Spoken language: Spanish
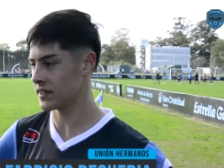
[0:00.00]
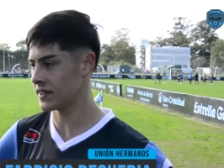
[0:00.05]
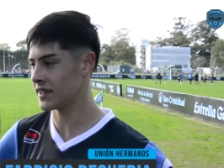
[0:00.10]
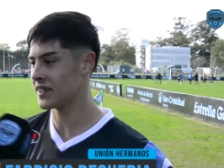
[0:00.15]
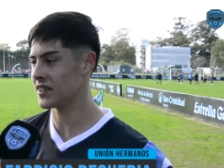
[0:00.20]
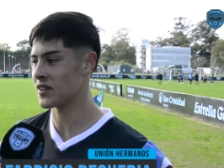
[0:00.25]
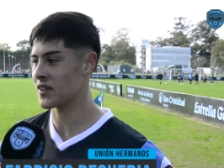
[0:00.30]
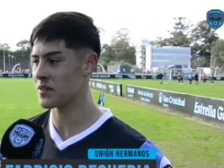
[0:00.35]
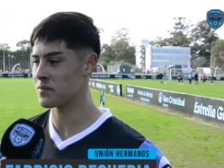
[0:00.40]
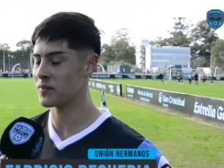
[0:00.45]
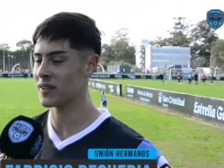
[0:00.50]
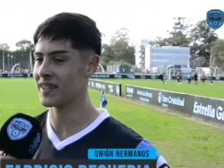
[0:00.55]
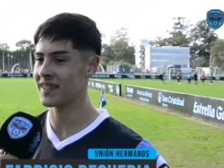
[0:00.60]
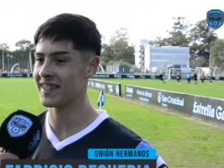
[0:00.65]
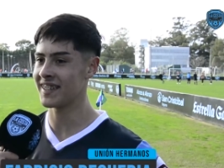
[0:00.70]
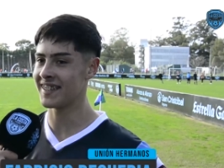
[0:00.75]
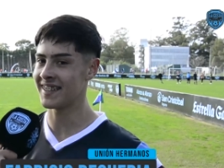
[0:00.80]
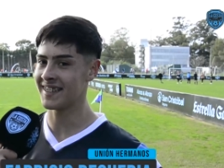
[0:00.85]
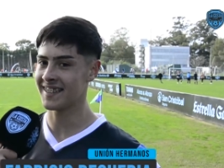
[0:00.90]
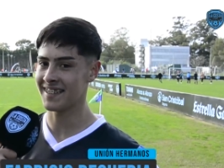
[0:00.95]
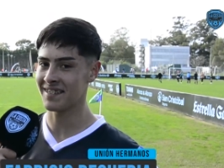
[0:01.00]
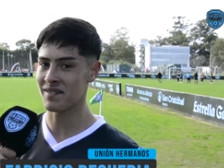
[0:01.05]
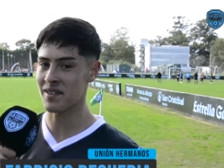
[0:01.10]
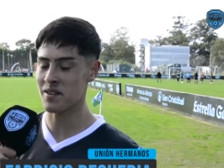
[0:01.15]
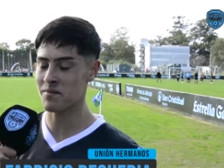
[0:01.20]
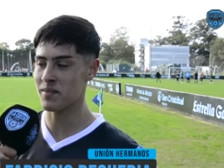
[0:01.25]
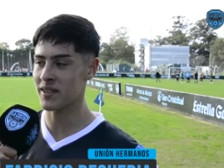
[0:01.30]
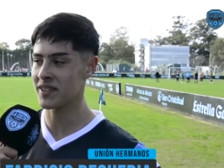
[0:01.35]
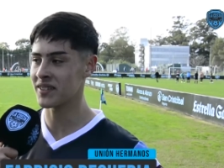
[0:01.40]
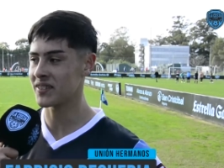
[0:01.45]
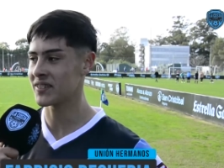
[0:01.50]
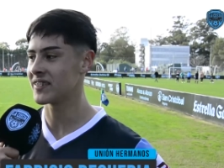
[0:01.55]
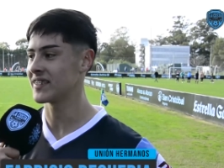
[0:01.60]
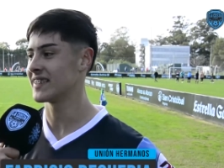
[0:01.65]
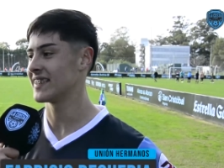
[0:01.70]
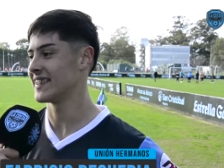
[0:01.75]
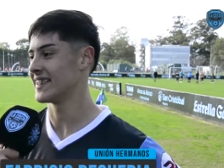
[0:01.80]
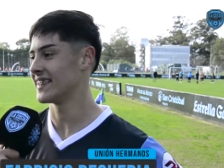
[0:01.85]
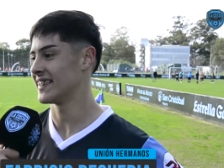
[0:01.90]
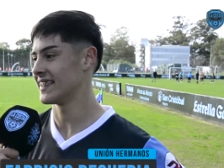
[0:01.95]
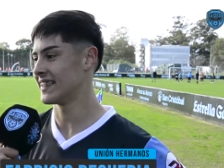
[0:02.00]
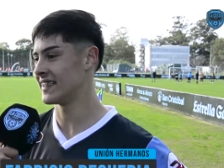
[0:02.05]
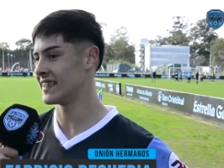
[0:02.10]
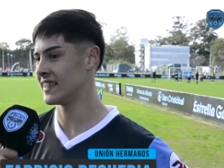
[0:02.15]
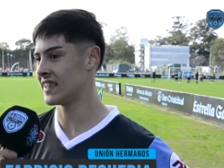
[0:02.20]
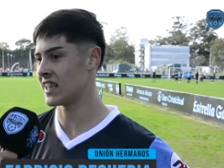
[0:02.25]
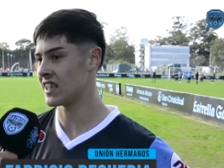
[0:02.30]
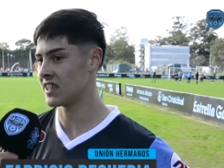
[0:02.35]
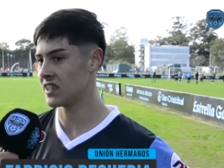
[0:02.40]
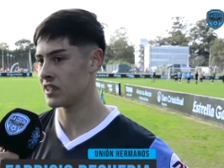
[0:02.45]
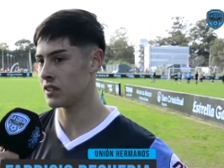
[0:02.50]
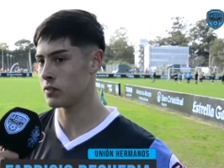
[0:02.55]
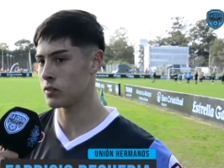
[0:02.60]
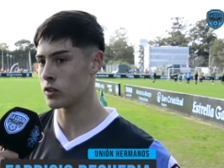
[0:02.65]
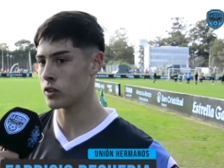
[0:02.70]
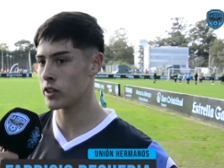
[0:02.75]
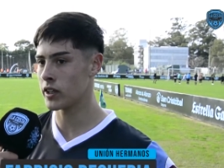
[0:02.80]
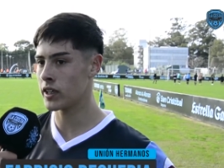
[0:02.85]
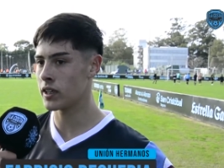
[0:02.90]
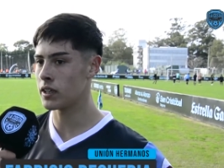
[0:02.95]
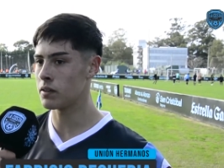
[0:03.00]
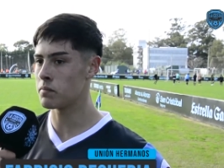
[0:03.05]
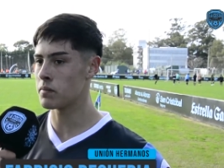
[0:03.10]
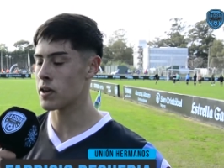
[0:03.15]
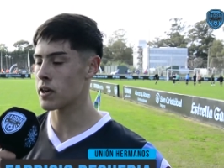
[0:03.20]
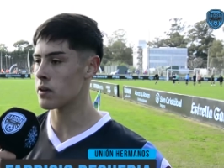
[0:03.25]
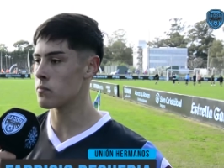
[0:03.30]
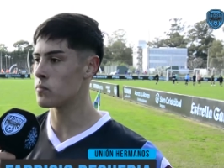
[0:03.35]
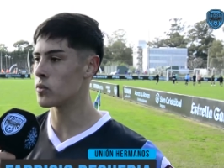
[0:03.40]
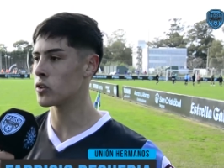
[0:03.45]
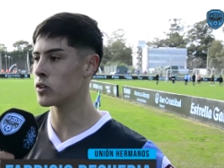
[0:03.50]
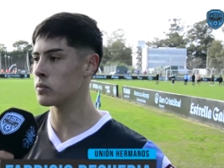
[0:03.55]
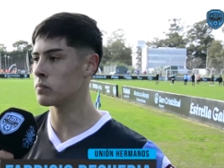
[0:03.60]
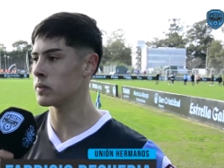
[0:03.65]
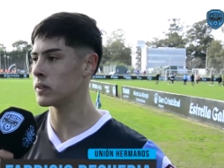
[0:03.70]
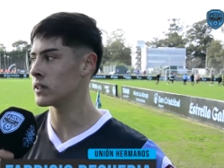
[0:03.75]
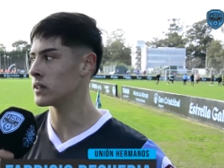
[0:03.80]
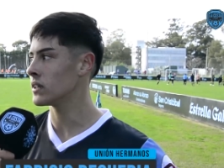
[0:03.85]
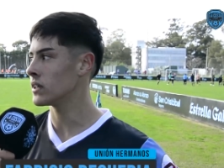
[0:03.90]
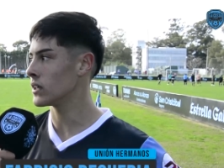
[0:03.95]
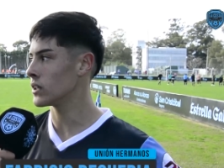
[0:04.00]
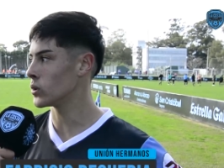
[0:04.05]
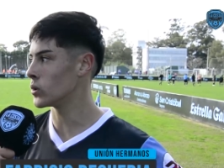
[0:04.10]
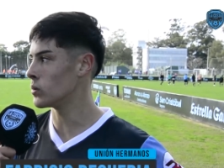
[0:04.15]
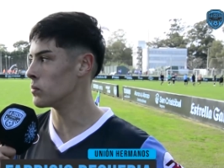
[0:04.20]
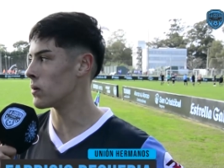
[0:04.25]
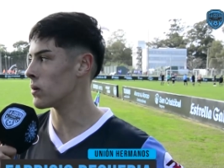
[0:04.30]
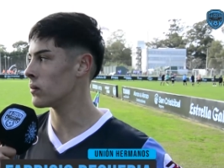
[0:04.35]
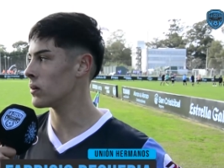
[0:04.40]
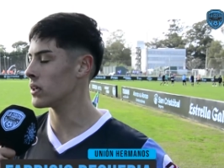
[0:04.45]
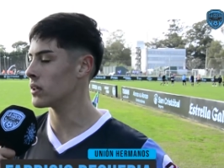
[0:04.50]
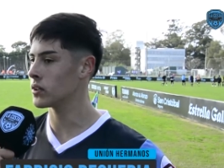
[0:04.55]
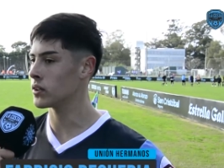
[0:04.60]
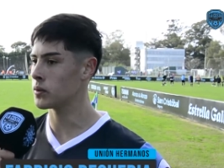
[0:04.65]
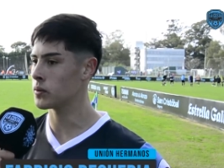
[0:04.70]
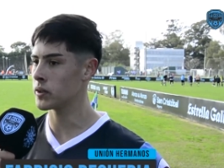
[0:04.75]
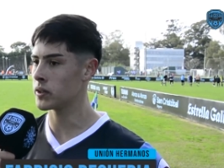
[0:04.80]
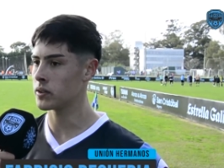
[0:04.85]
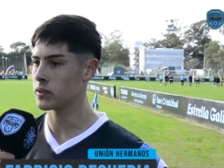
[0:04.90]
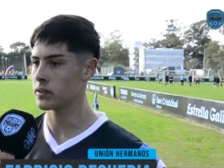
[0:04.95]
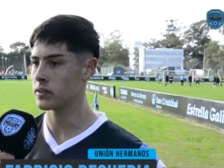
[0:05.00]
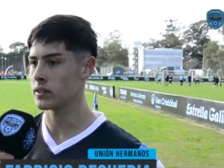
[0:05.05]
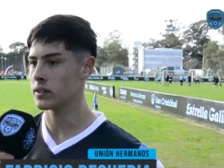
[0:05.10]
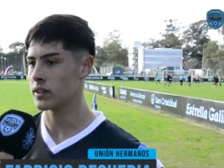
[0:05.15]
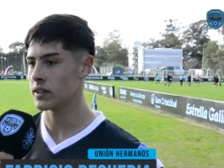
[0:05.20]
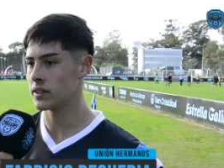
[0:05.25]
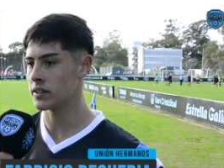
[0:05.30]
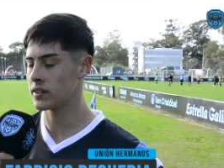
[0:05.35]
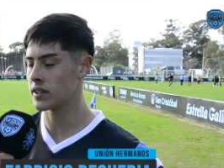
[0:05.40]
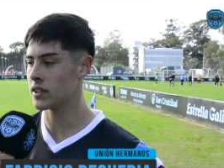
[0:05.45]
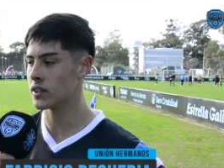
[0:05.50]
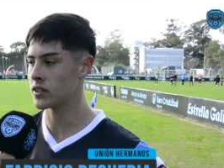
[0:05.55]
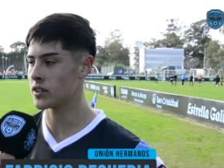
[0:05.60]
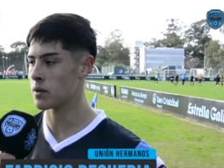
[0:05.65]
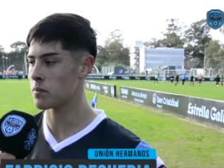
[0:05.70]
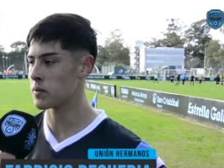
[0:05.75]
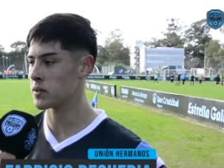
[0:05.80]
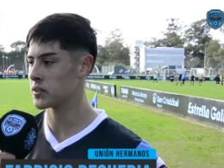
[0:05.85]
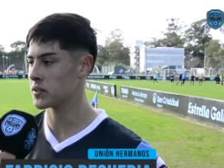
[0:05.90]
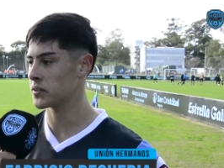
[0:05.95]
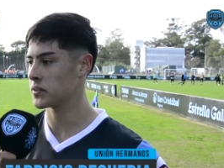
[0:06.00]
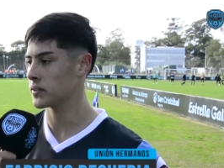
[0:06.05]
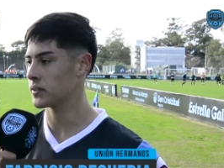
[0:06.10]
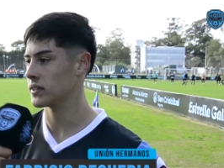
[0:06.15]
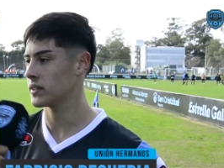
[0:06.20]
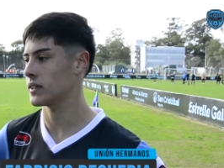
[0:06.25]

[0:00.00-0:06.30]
Sí, Nicolás Muletieri, mi hermano. Y, está. y con él me arrimó, me estuvimos hablando y bueno, y salió traspaso.